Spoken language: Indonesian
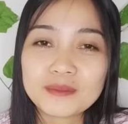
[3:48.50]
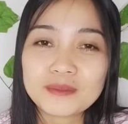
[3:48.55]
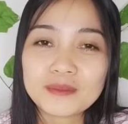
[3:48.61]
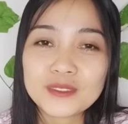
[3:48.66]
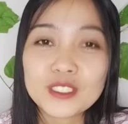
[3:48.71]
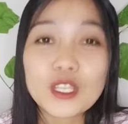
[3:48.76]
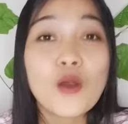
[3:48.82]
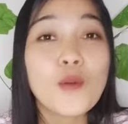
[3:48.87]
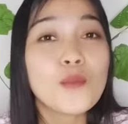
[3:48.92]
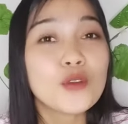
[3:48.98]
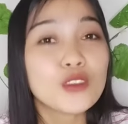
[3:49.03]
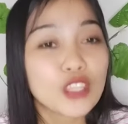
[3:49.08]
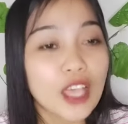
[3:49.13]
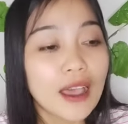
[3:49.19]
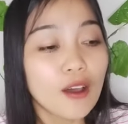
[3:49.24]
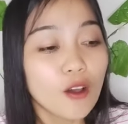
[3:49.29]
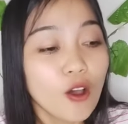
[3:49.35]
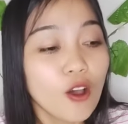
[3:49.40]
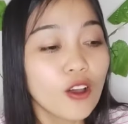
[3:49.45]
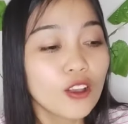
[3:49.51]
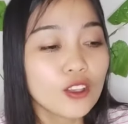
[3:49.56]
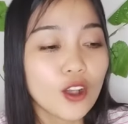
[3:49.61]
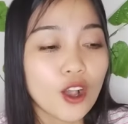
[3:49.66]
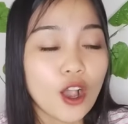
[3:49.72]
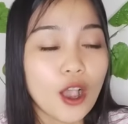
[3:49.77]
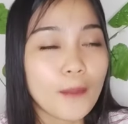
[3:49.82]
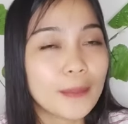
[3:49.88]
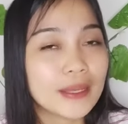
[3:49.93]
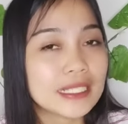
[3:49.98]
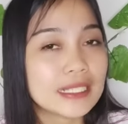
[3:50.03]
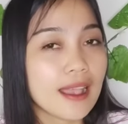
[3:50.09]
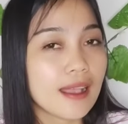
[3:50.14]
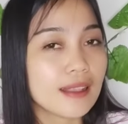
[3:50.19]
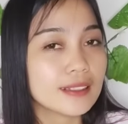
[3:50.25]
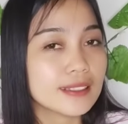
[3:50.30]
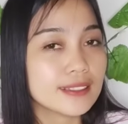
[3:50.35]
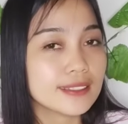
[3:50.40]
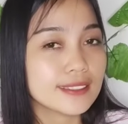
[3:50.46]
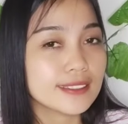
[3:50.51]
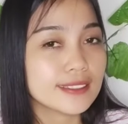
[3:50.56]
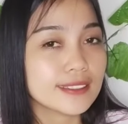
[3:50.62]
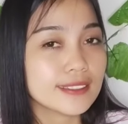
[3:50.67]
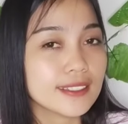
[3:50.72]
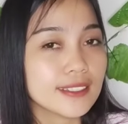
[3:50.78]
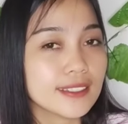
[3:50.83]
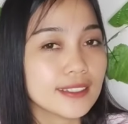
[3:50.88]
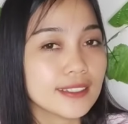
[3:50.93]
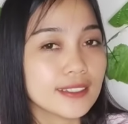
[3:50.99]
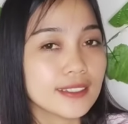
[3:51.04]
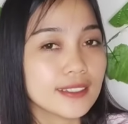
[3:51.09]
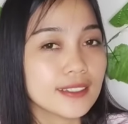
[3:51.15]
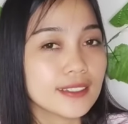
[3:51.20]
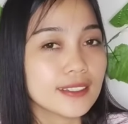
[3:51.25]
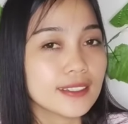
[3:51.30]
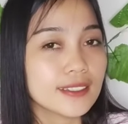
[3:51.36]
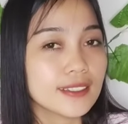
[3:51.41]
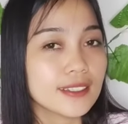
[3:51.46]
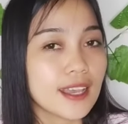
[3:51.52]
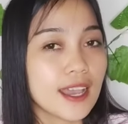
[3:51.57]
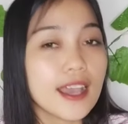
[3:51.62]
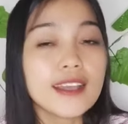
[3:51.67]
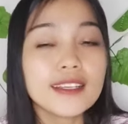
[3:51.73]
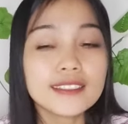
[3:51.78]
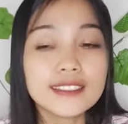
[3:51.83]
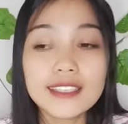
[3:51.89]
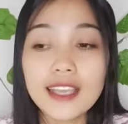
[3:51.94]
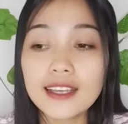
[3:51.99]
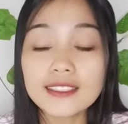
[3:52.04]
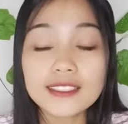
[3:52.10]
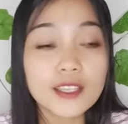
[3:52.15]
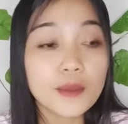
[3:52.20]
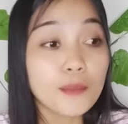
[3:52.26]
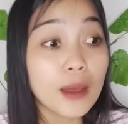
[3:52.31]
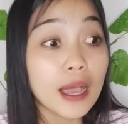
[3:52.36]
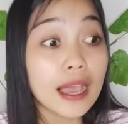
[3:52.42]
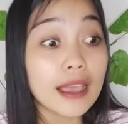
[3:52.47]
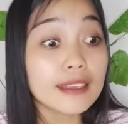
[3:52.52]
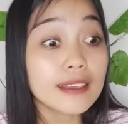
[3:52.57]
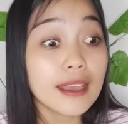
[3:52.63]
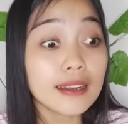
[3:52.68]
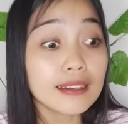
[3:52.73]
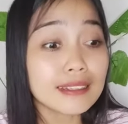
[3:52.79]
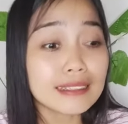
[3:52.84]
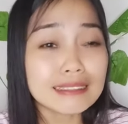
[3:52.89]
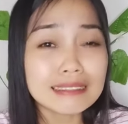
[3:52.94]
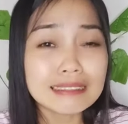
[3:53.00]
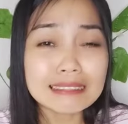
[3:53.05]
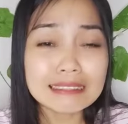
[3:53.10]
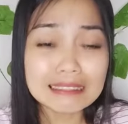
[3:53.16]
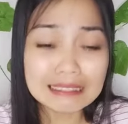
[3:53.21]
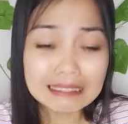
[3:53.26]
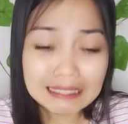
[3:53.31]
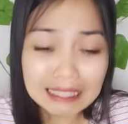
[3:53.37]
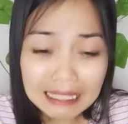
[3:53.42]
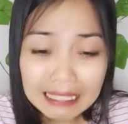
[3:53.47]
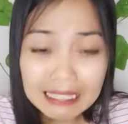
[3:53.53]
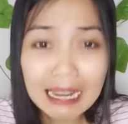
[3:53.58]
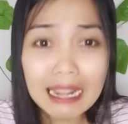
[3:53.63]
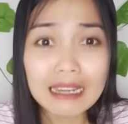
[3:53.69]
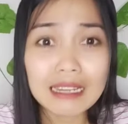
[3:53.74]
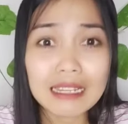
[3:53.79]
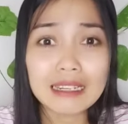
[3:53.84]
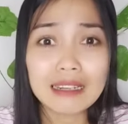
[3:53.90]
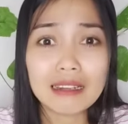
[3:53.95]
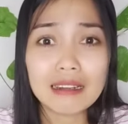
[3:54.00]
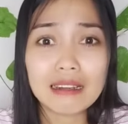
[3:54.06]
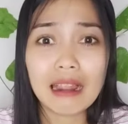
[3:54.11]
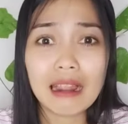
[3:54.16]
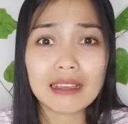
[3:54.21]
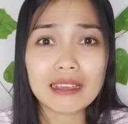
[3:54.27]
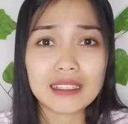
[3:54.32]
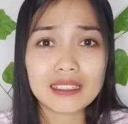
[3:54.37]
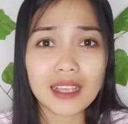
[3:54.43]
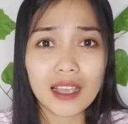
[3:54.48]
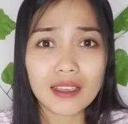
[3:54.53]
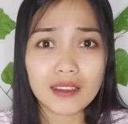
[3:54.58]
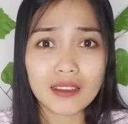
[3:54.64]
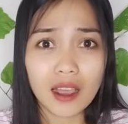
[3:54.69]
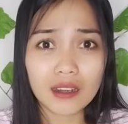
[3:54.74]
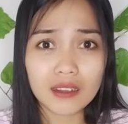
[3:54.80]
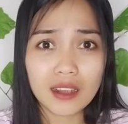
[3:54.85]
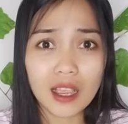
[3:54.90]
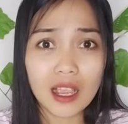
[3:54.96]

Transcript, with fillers: sodako yo gak bejaji hanya sebagian kecil dari nilai kekayaan yang